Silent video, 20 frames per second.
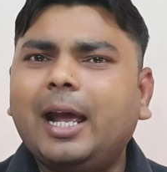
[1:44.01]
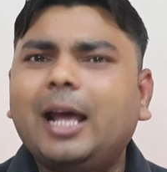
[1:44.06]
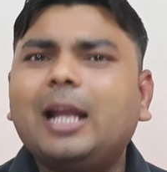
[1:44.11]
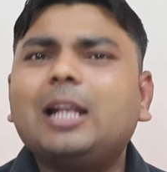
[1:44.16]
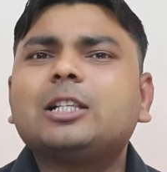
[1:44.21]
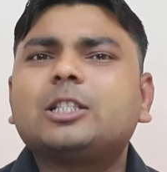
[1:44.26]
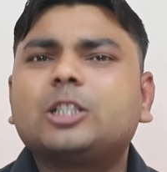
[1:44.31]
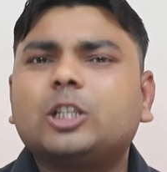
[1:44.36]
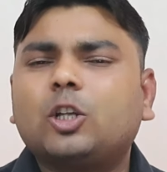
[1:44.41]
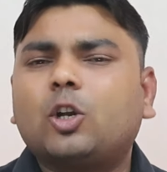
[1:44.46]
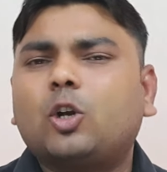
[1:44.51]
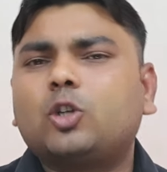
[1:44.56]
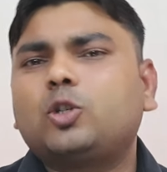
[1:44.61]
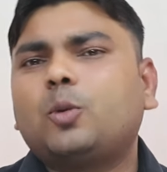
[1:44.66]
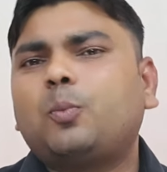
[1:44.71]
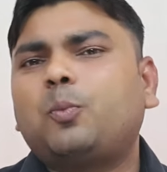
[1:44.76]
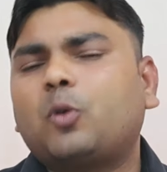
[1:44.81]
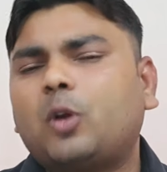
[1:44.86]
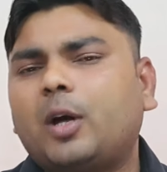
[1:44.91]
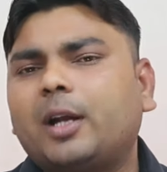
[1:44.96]
एल जीरो
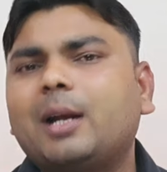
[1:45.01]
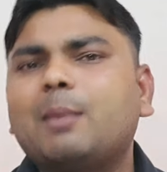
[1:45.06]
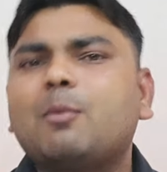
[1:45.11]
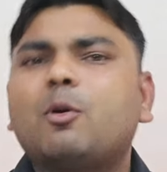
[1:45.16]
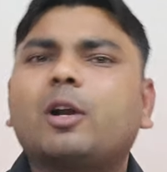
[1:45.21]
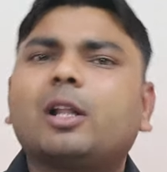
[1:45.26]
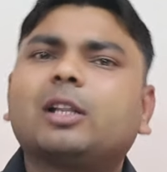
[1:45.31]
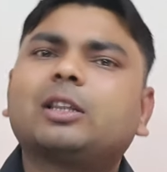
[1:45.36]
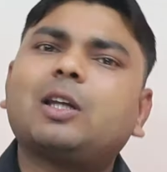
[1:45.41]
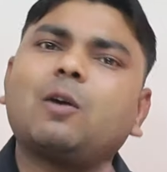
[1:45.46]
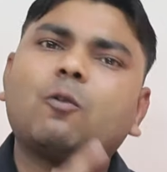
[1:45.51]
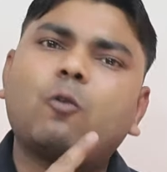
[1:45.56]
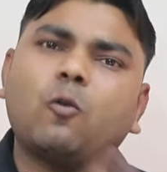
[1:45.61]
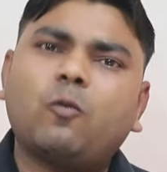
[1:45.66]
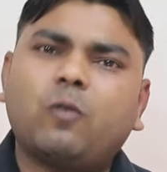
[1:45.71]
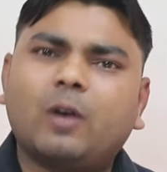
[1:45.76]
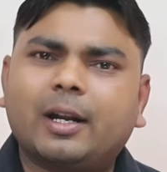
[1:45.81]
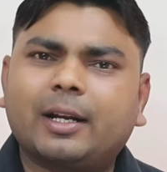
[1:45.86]
जो पुराना मॉडल था वो